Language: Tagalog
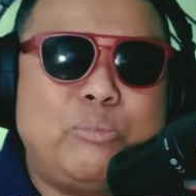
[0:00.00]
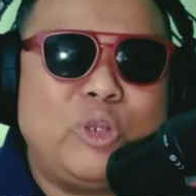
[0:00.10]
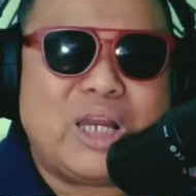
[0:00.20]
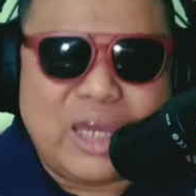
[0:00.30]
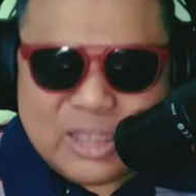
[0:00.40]
po
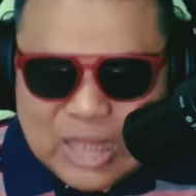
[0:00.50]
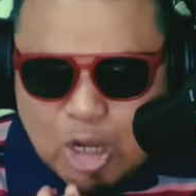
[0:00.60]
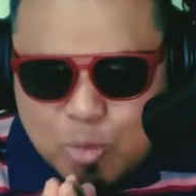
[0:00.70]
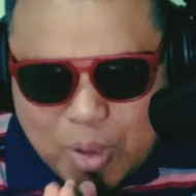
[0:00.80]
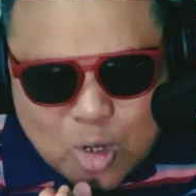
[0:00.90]
ni
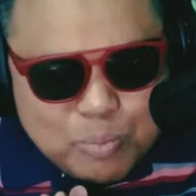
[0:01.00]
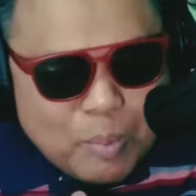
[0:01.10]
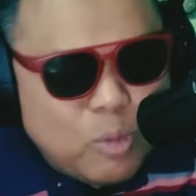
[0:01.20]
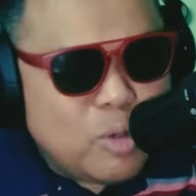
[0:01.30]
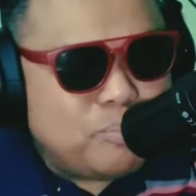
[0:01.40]
Cayetano, meron pa
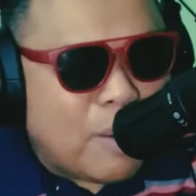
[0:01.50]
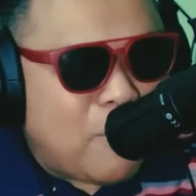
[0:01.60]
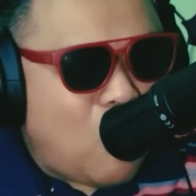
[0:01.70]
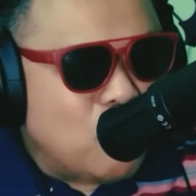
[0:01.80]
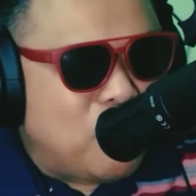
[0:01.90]
po yung
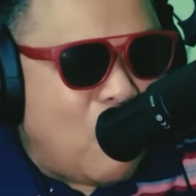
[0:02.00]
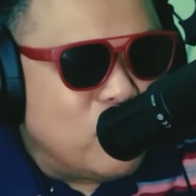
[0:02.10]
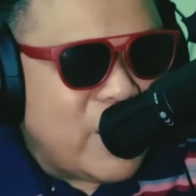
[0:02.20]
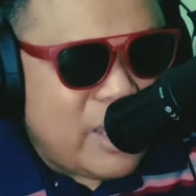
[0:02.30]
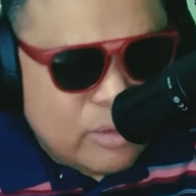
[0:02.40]

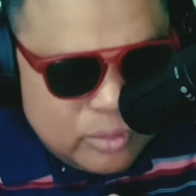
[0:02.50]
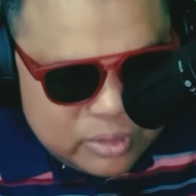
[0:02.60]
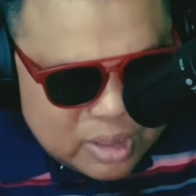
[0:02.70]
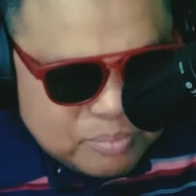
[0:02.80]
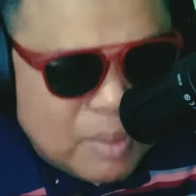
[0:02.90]
pabaw-baw na yan. Oh.
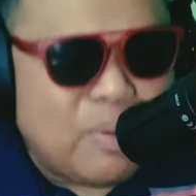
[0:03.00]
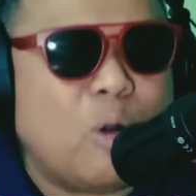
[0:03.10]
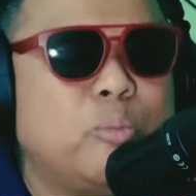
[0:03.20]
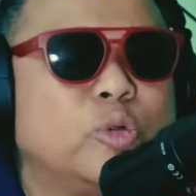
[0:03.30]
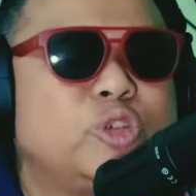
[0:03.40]

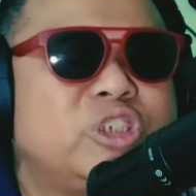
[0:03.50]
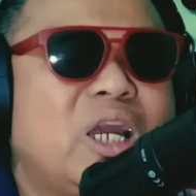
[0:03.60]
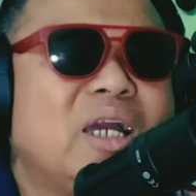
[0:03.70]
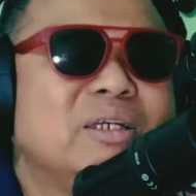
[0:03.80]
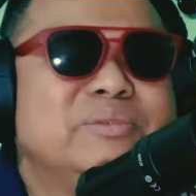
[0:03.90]
Nagbabaw po
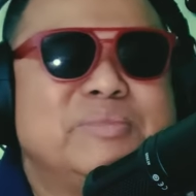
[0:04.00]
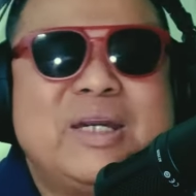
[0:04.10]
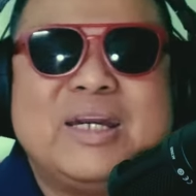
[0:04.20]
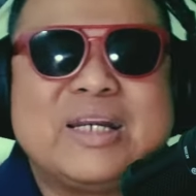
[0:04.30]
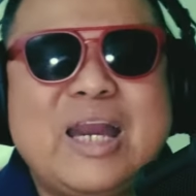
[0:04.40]
siya
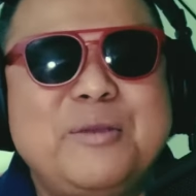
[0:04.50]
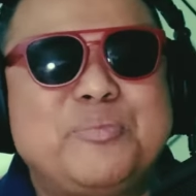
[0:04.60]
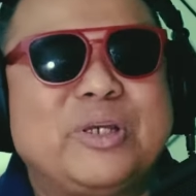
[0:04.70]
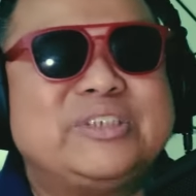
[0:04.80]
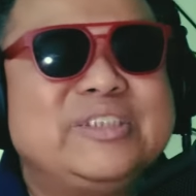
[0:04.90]
kay
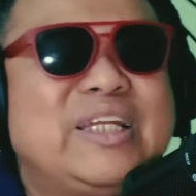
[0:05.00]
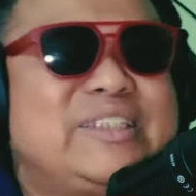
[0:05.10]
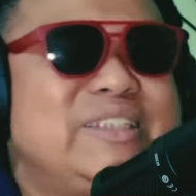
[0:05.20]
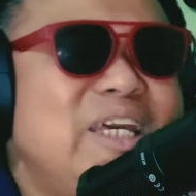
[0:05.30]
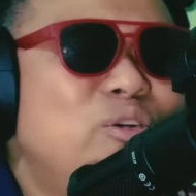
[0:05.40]
President
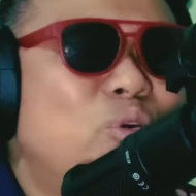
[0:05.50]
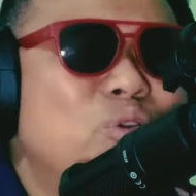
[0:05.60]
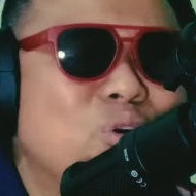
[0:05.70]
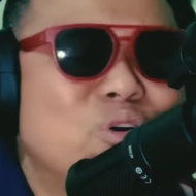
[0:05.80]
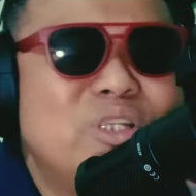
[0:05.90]
Digong
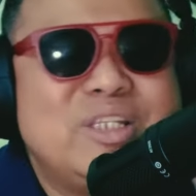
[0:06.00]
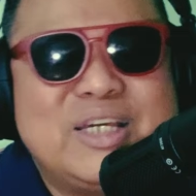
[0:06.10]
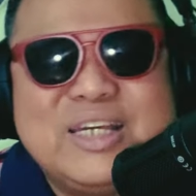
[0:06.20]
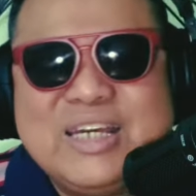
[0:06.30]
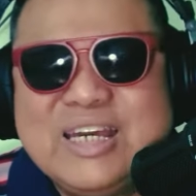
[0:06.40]
noon.
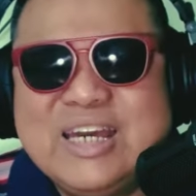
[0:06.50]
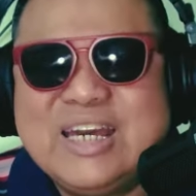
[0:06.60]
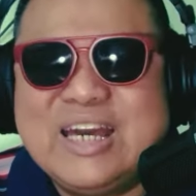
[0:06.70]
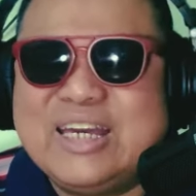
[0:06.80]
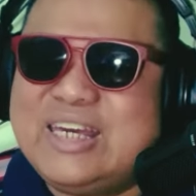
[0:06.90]

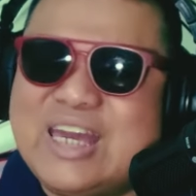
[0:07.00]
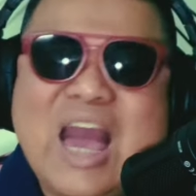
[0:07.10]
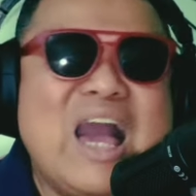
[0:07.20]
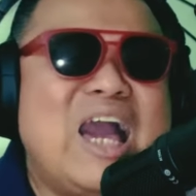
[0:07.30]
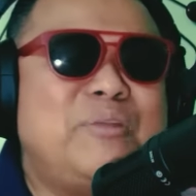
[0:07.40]

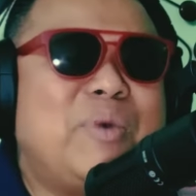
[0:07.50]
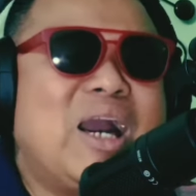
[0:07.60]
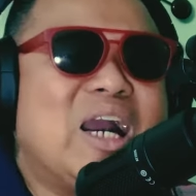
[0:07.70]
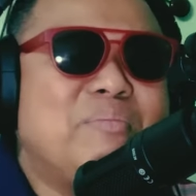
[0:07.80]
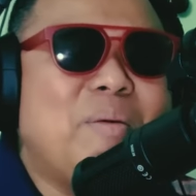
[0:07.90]
Yan
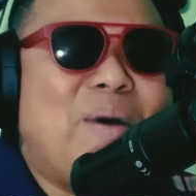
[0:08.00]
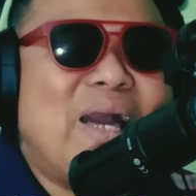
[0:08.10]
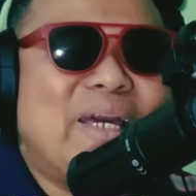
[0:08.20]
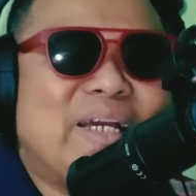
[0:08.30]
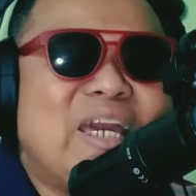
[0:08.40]
mga
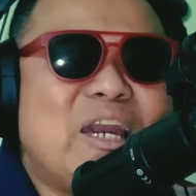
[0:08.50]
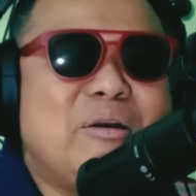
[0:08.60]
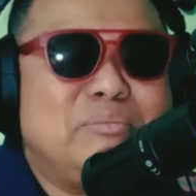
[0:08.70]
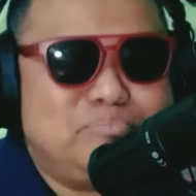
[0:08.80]
kababayan, kaya